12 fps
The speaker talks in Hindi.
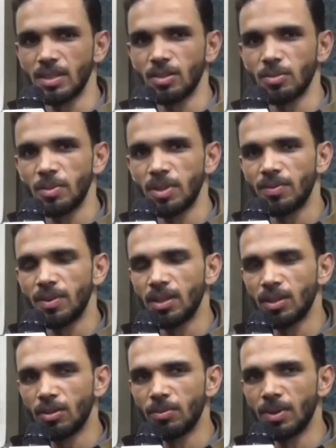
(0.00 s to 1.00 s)
की और मेरी
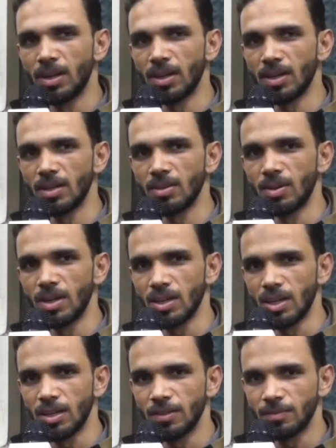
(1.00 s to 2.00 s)
वालदा को बुला कर दुआ
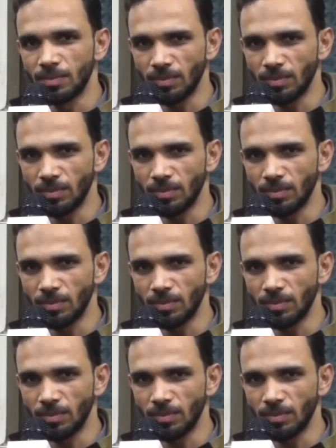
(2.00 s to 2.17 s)
कराई